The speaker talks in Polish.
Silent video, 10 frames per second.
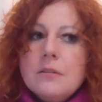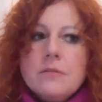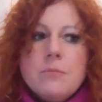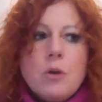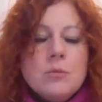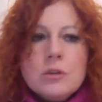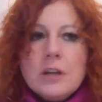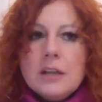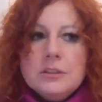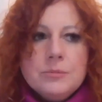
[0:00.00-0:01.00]
W moim
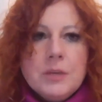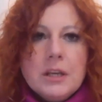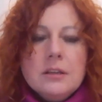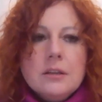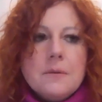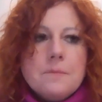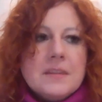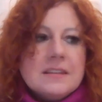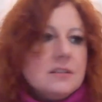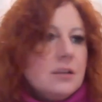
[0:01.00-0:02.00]
organizmie
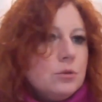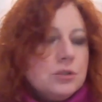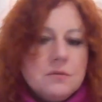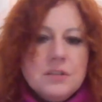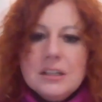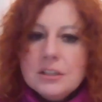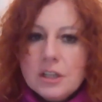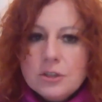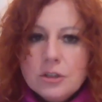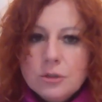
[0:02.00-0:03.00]
zadziało się wiele
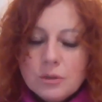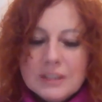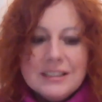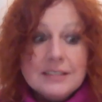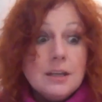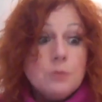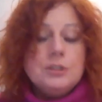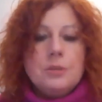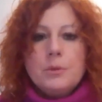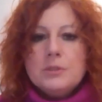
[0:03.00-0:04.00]
rzeczy, które zadziały
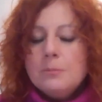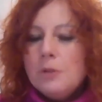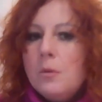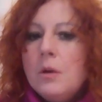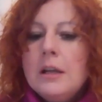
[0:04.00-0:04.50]
się poza mną